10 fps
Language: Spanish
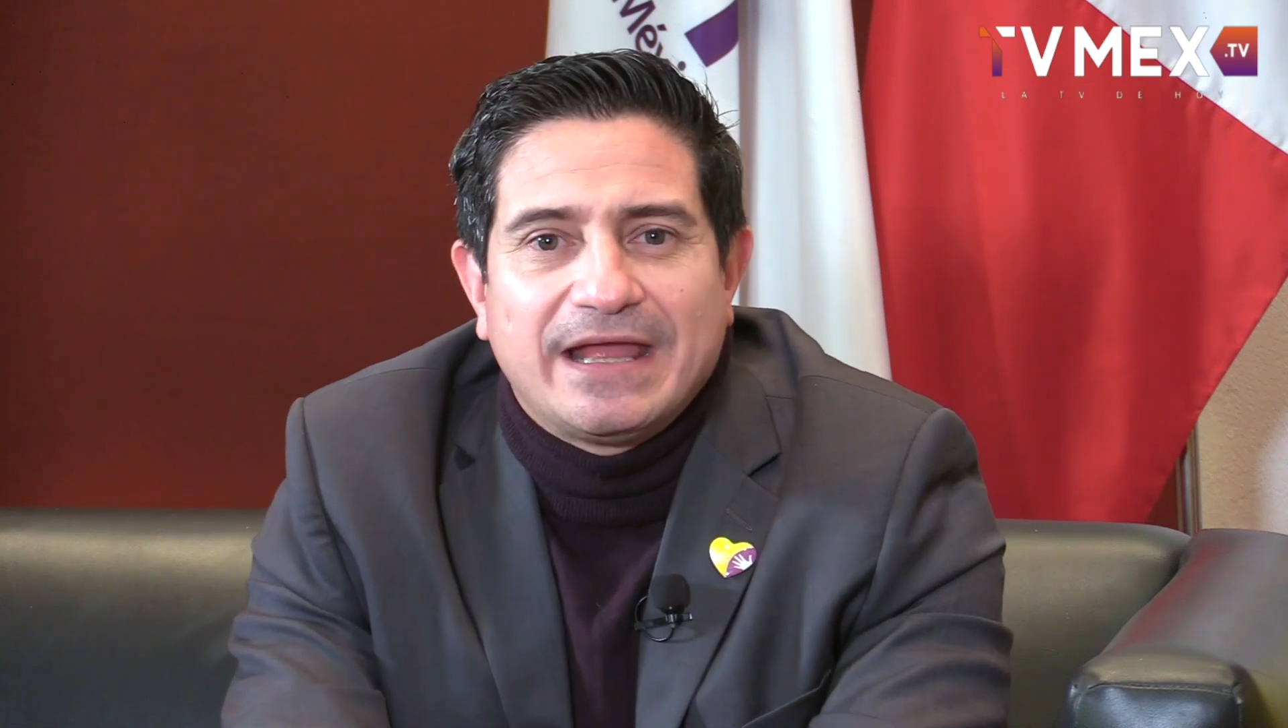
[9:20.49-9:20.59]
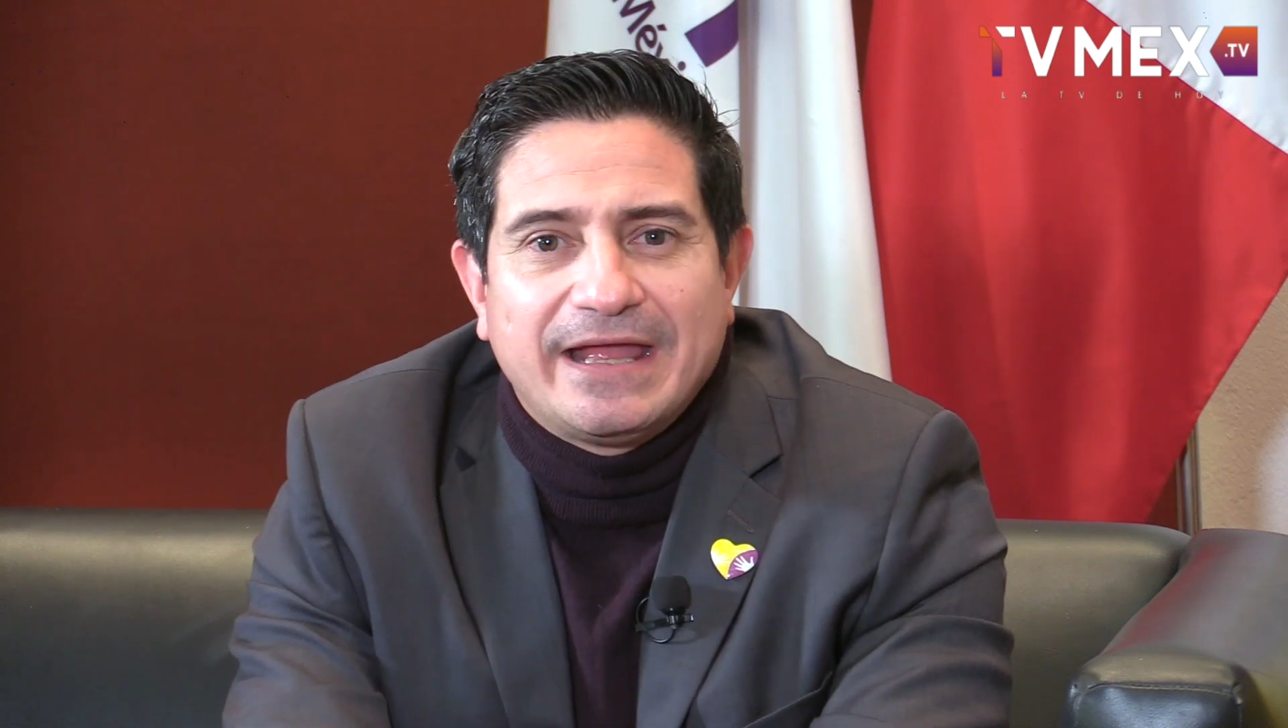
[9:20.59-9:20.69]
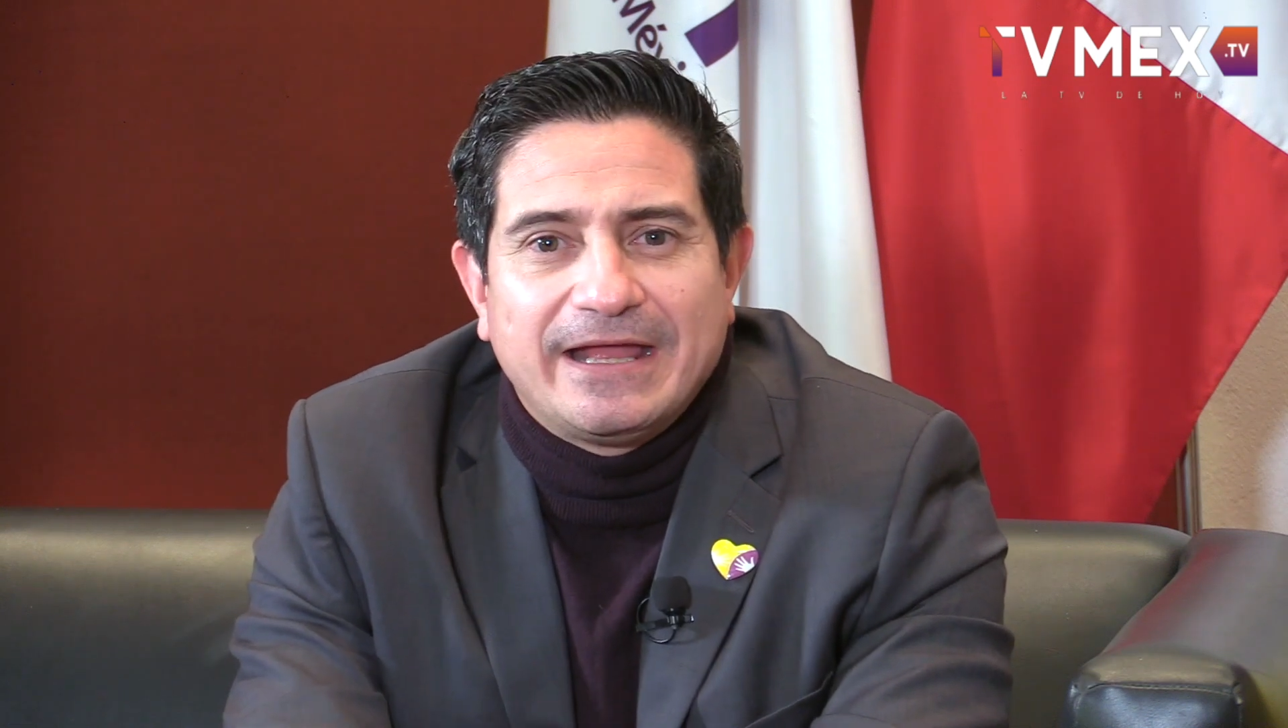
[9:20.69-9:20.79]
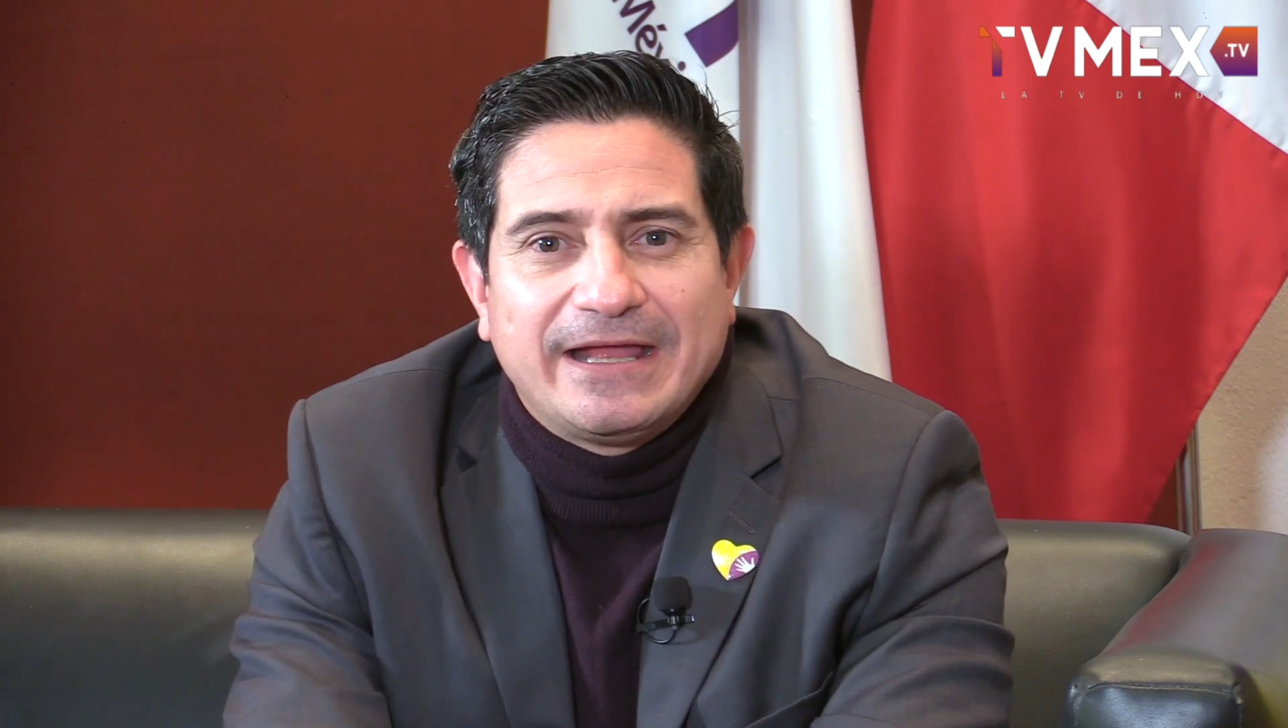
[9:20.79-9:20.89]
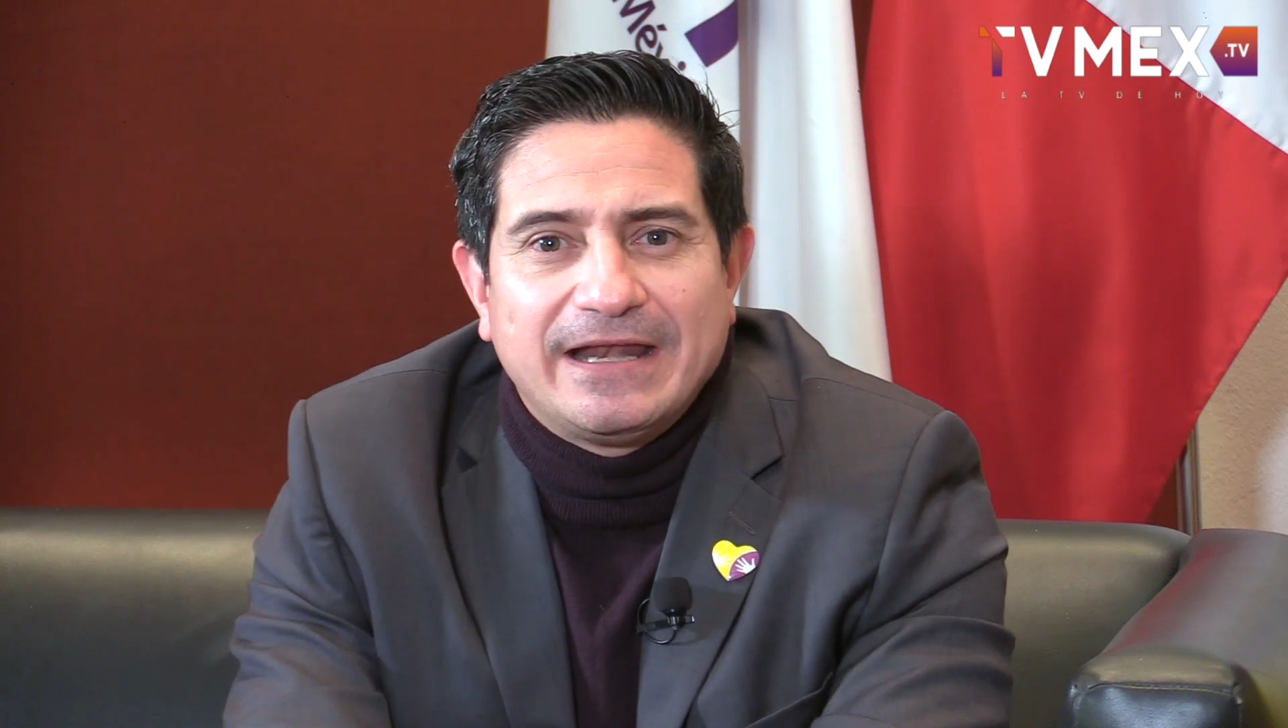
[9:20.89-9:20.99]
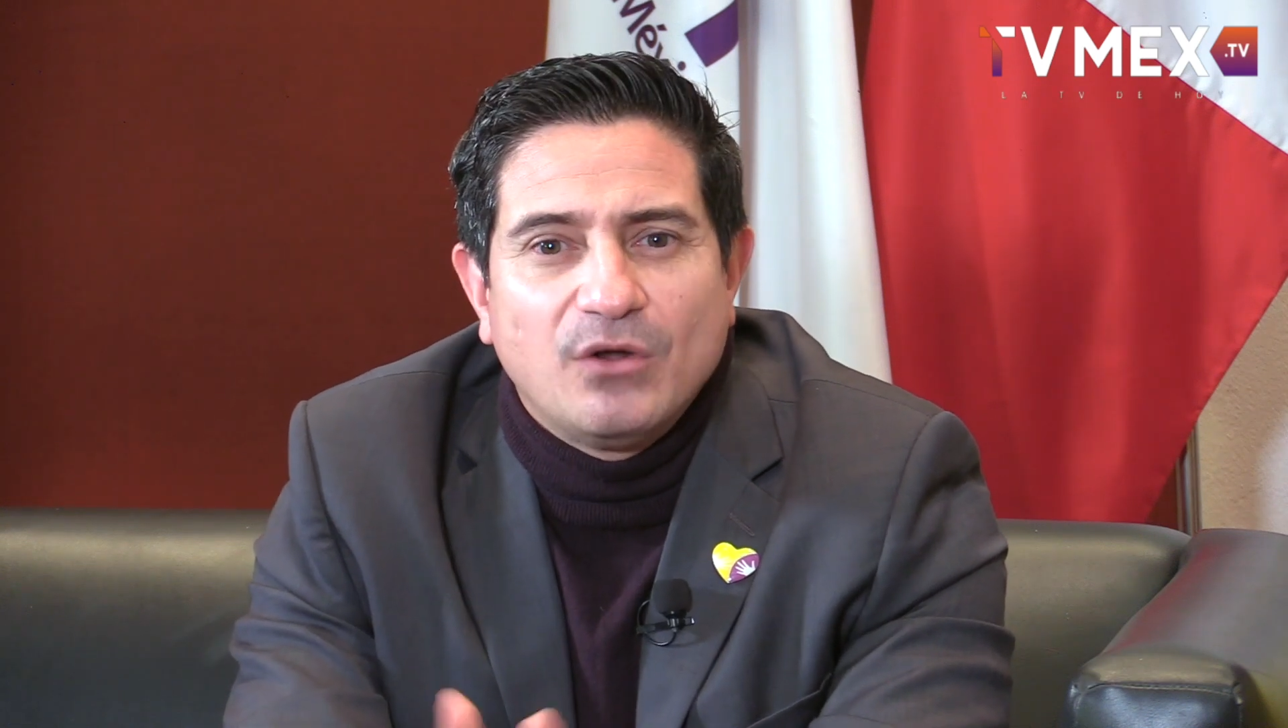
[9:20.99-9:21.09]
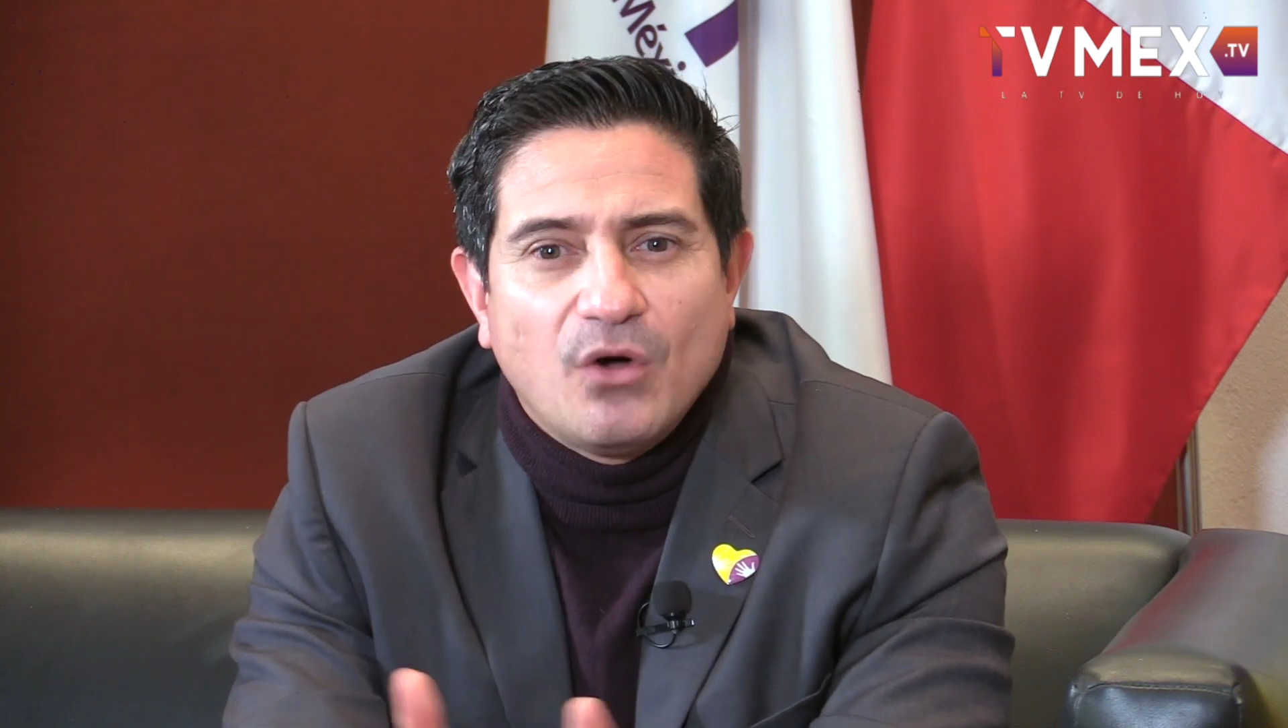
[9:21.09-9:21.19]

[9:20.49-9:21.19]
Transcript: eh, el